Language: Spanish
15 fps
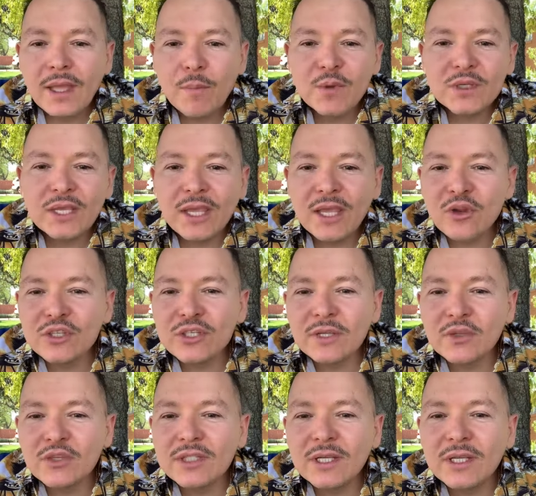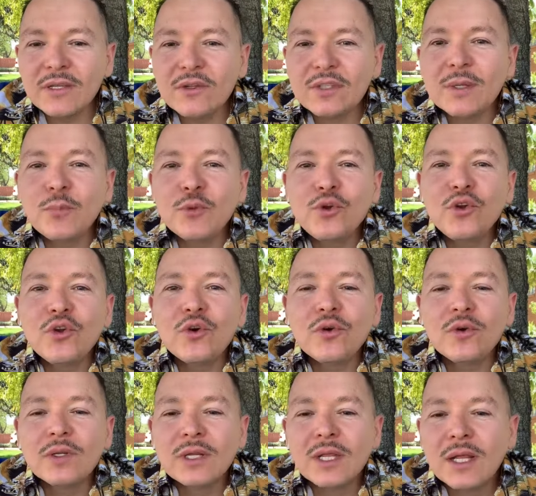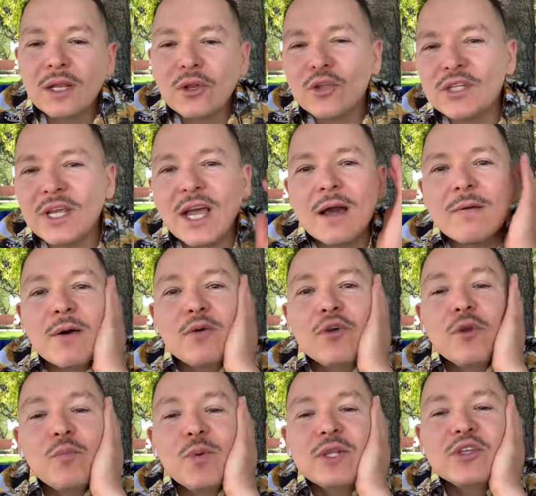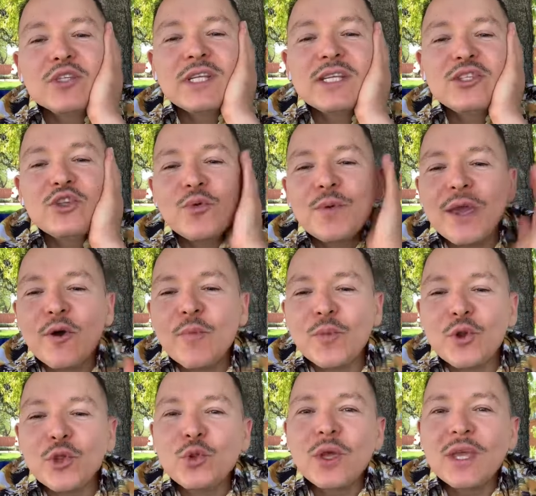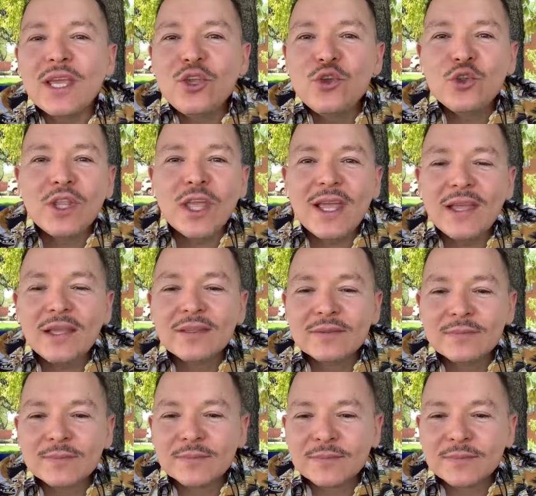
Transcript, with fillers: Y pues aquí no se, no se, no se pone uno, no se acaba uno, pues no se hace uno viejo pronto aquí en Utah, ¿eh?